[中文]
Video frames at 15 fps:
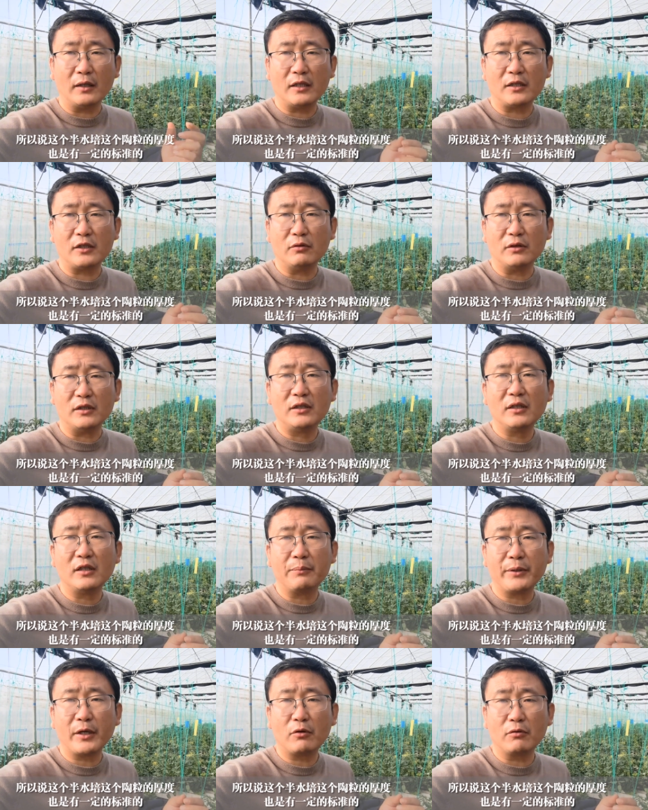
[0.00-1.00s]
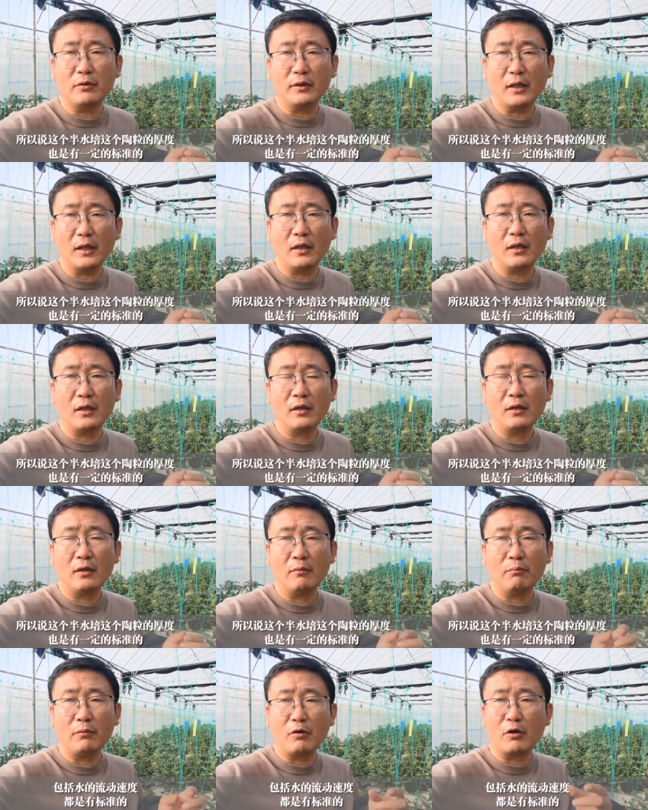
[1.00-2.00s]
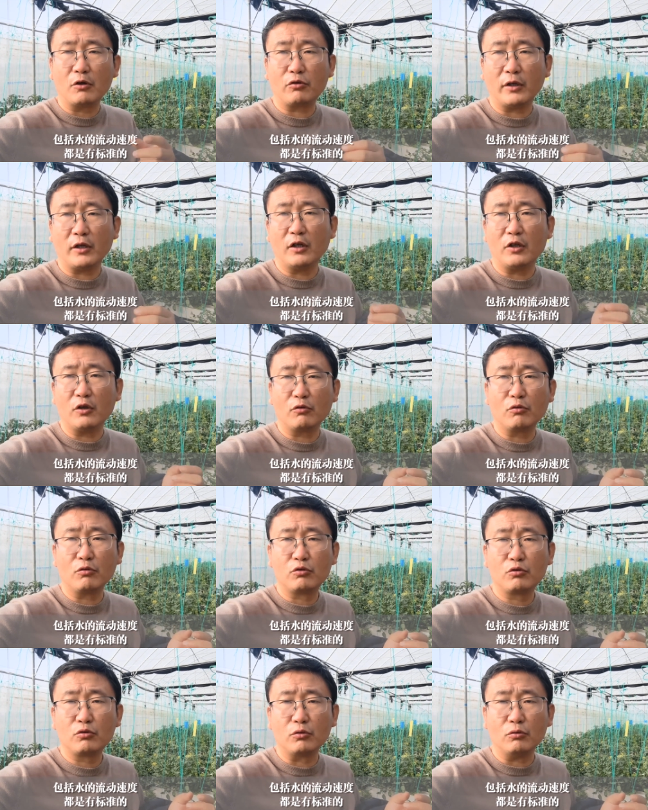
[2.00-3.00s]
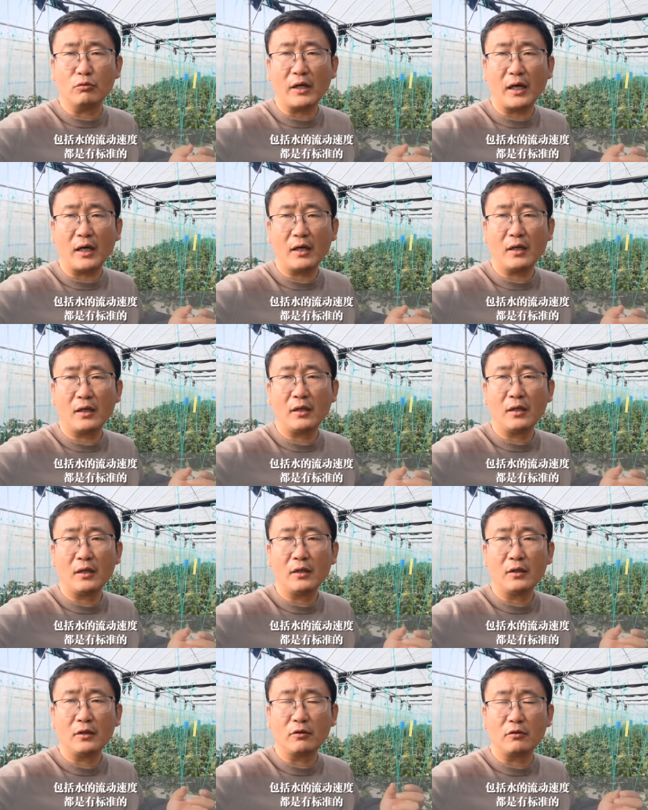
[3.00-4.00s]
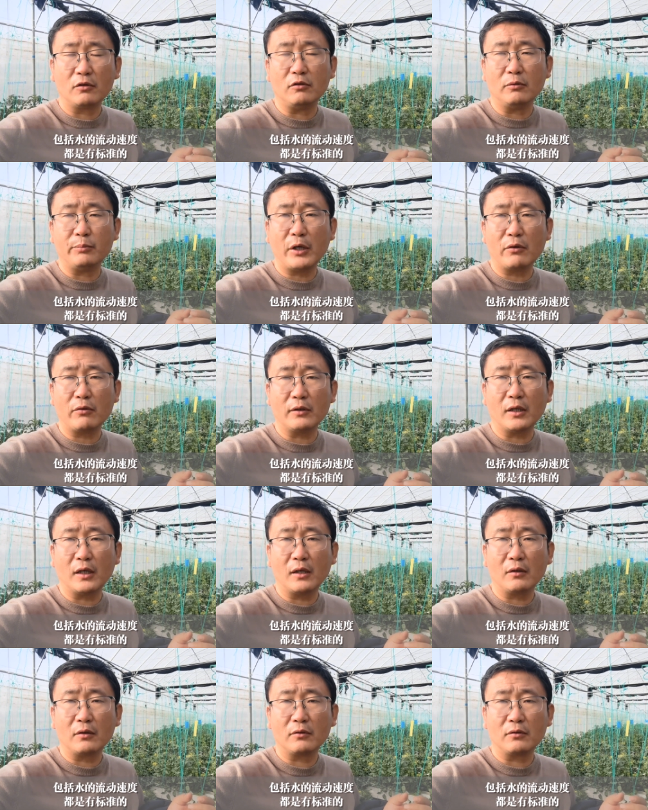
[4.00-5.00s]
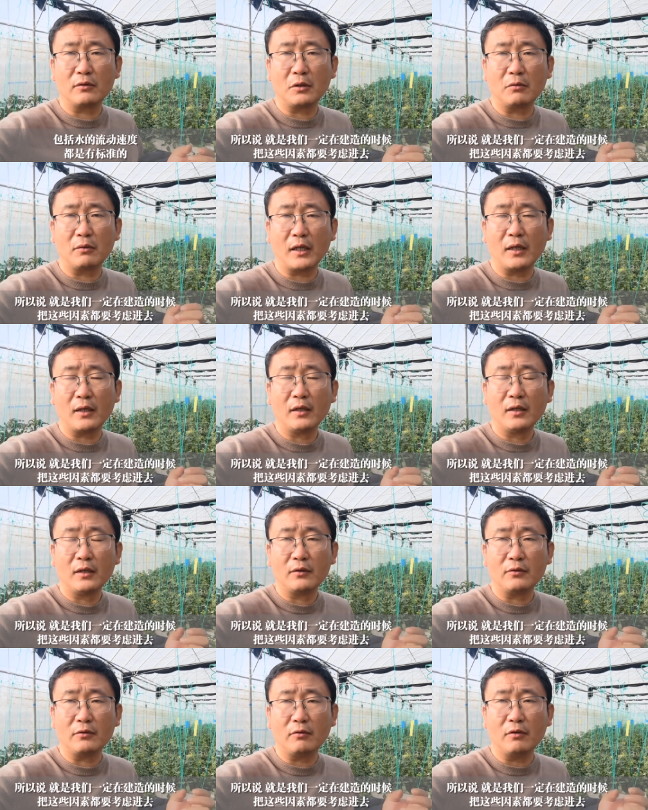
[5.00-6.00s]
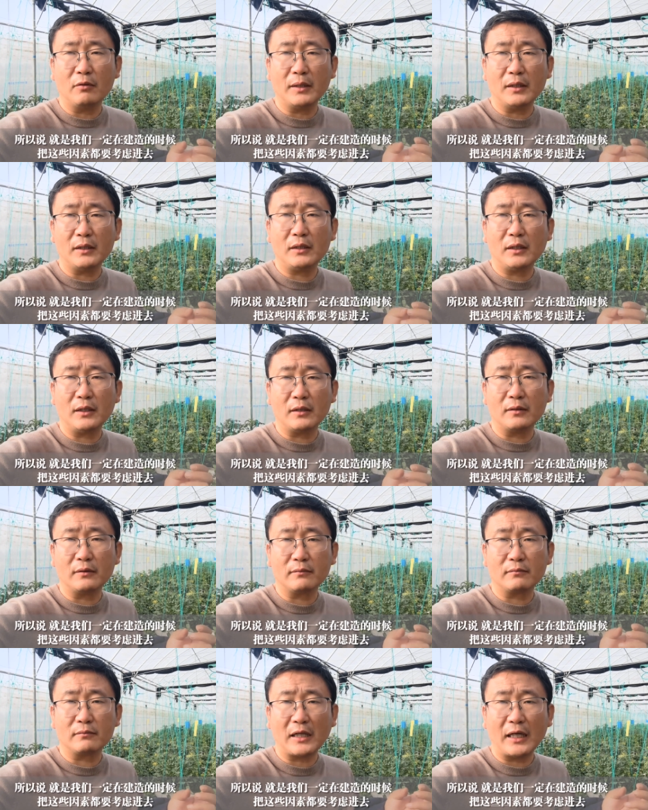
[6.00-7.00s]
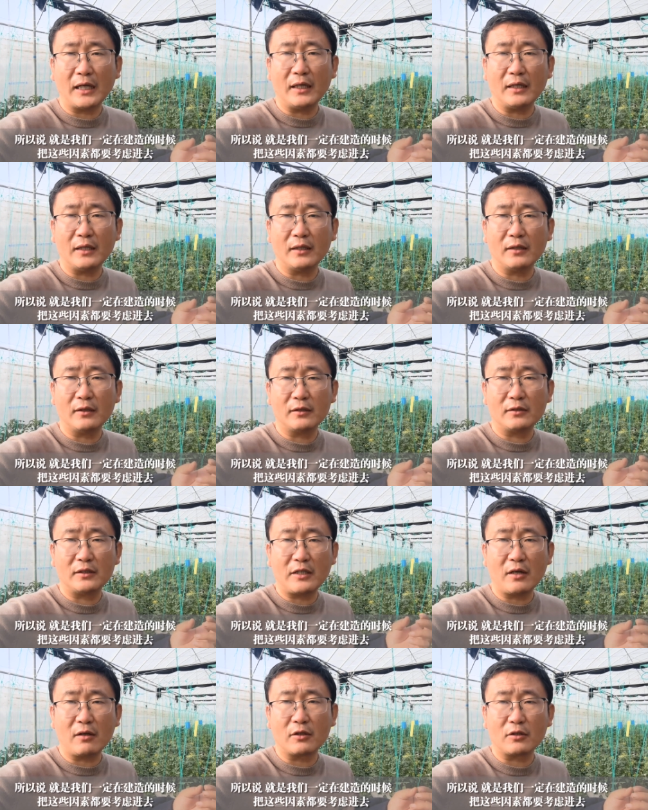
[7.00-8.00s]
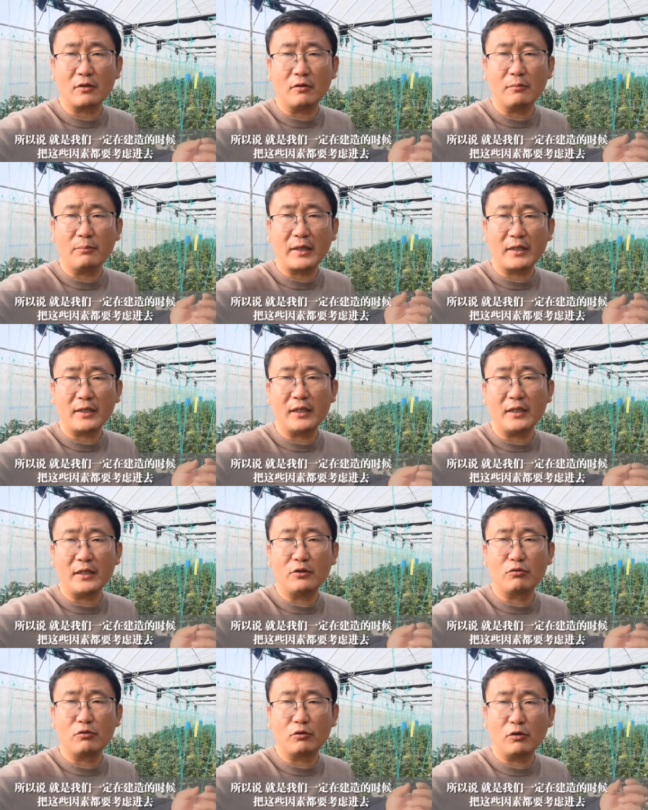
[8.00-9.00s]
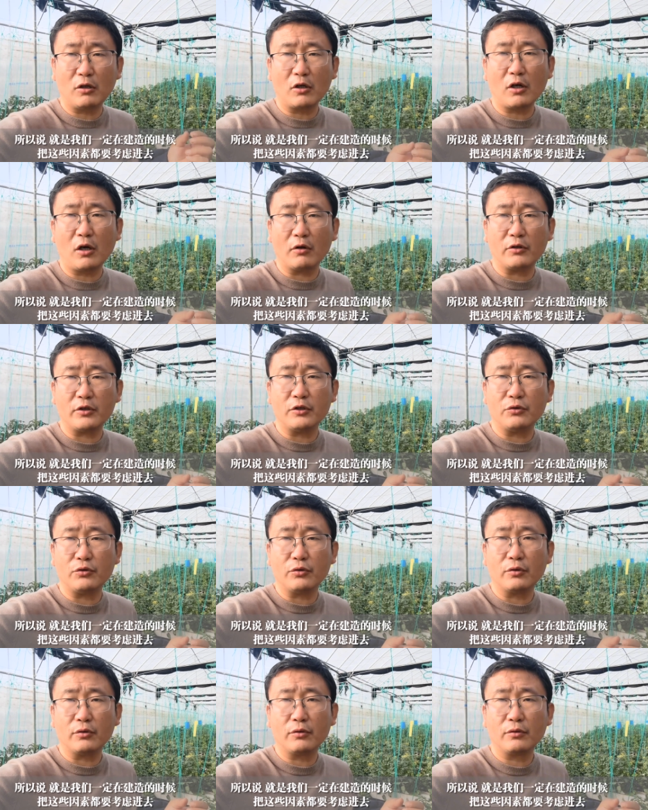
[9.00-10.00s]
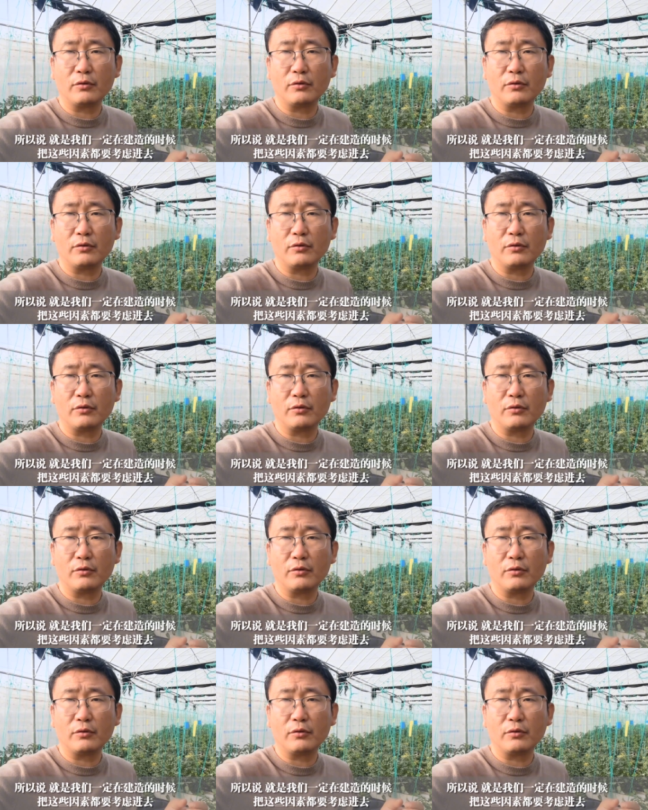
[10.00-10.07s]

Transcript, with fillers: 也是有一定的标准的，包括水的流动速度啊，都是有标准的。所以说呢，就是我们一定在建造的时候把这些因素都要考虑进去。